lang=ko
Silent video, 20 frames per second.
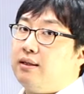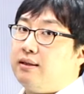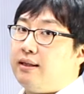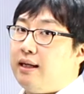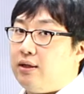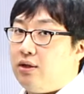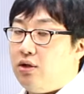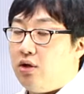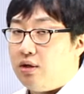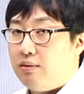
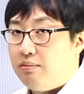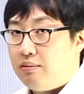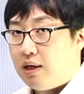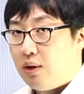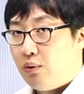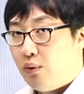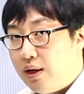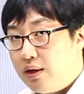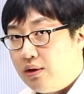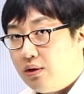사격입니다.
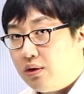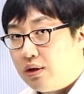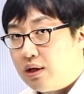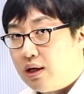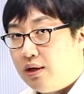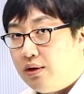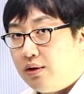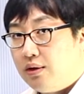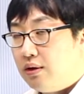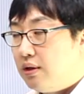왜
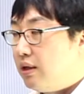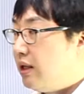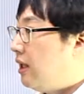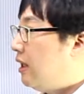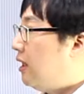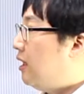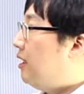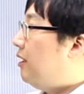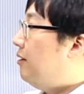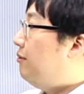그럴까요?
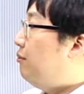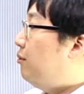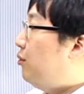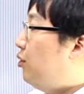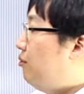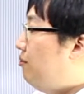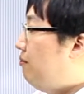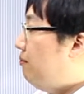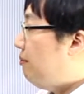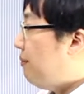
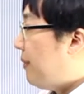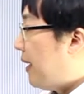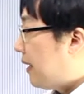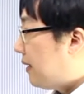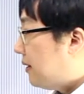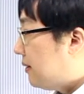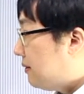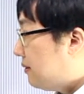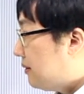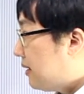
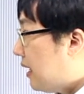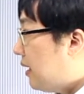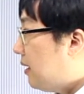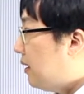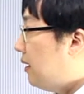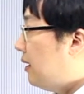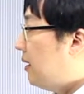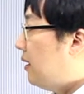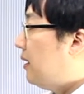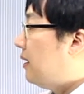
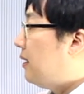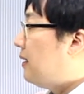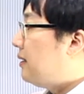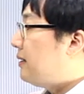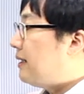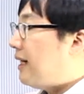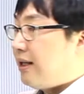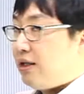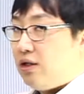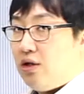몸맥상
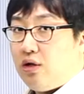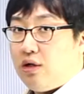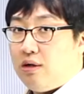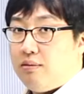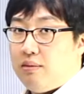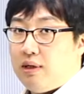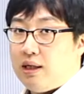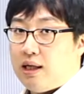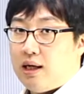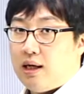
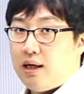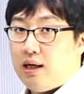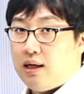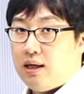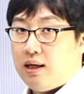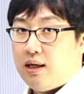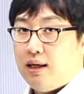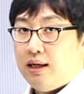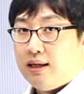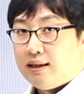사격입니다.
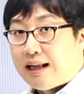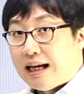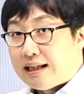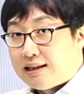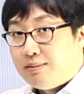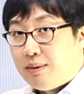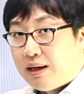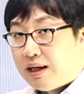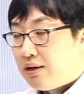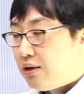
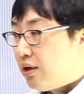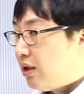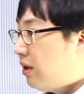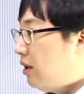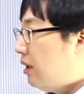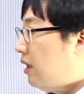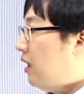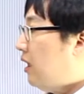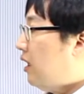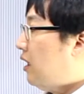다시
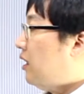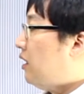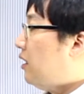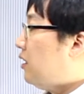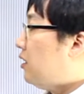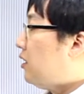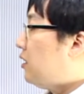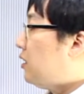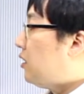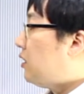말해서
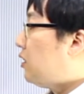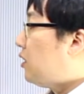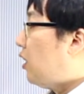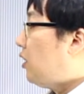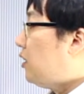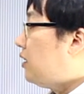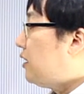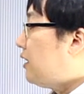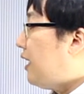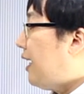
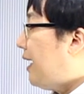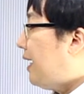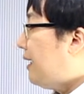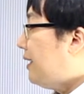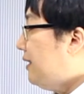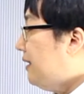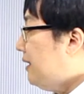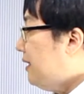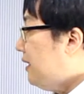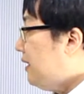저
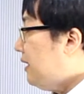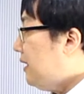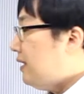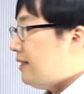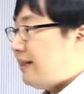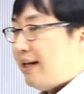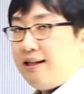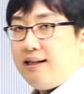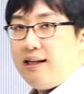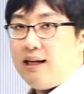차를 이
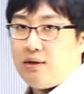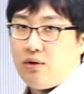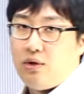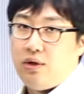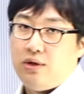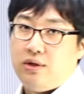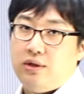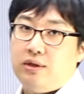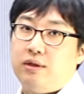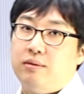
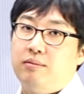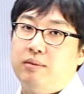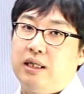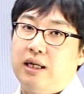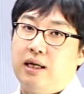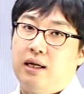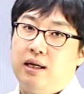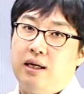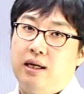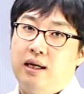생략되어
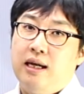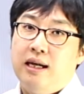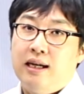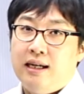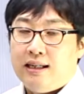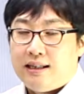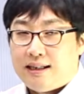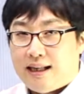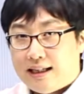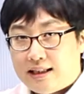있습니다.
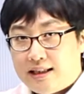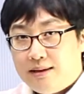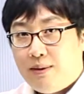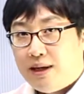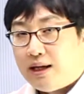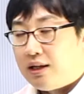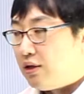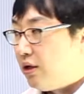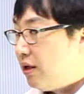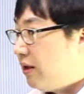다시
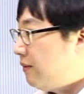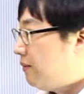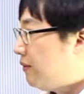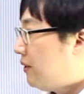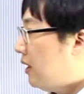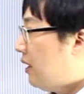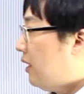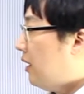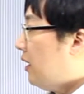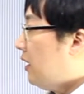말해서
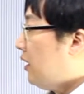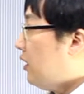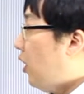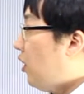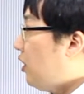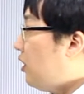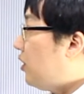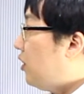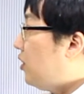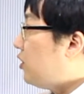
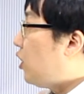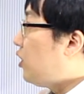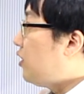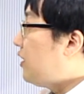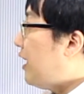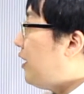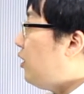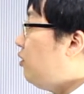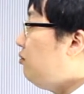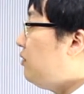여기서 저
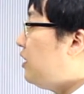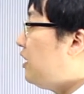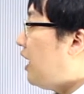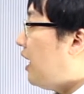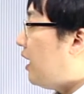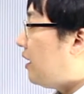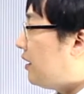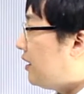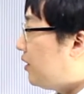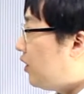차를
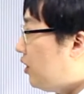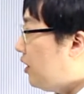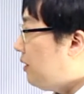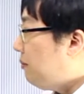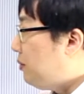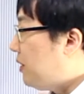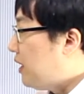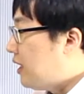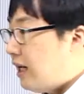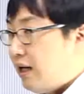훔치다
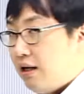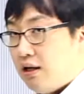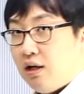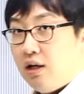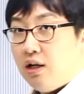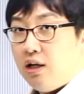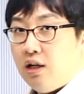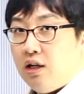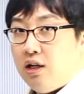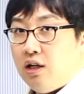그랬더니 B가
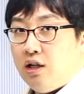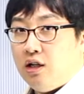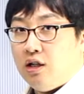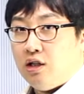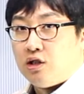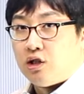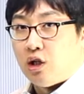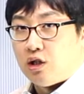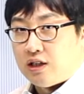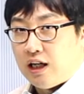
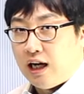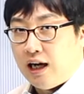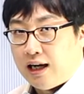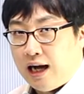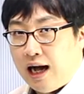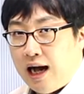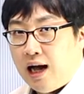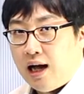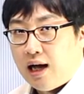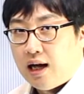저
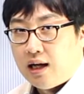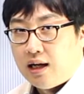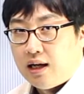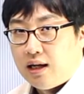차가